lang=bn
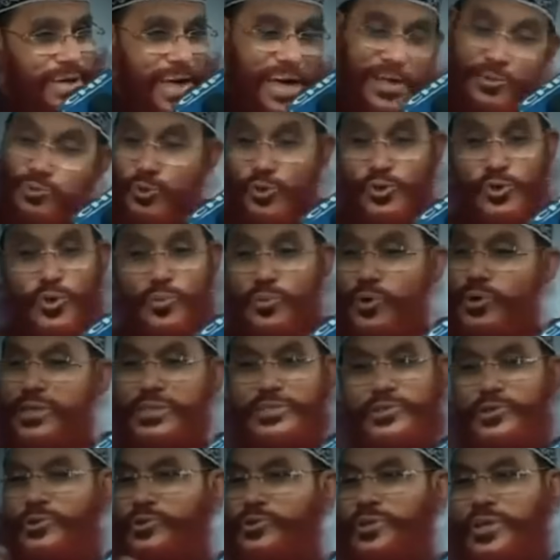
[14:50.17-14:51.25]
এই দুই ওমরের
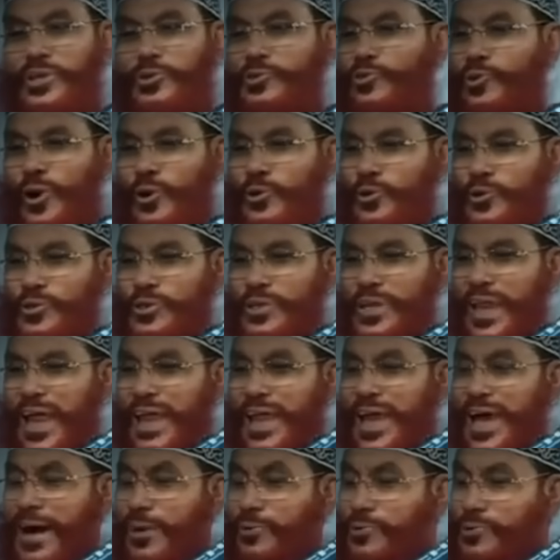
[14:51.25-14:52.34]
জন্য তিনি দোয়া করতেন
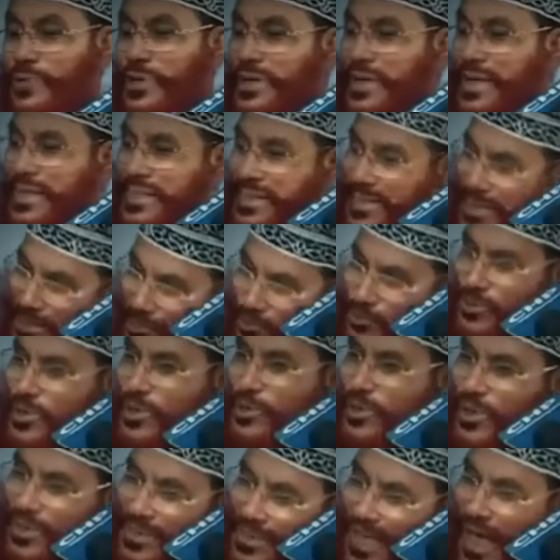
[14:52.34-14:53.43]
আল্লাহ ওদের নেতৃত্ব
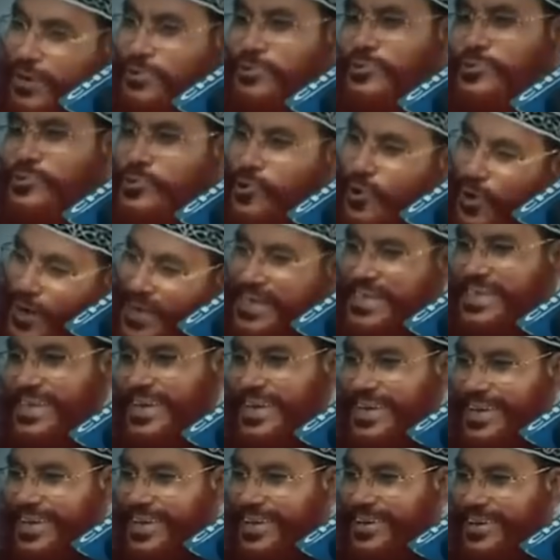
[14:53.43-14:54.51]
দেওয়ার দারুণ কোয়ালিটি
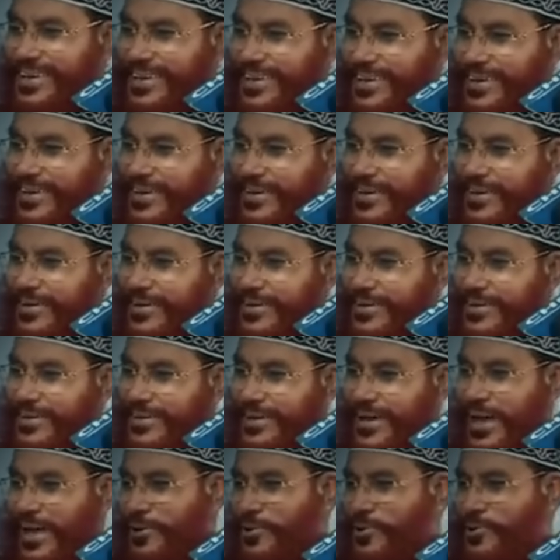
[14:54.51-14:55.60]

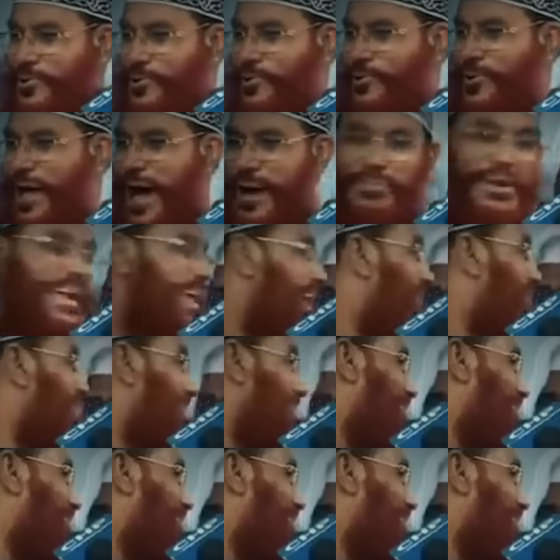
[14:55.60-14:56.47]
এই লোকগুলো আমার হাতে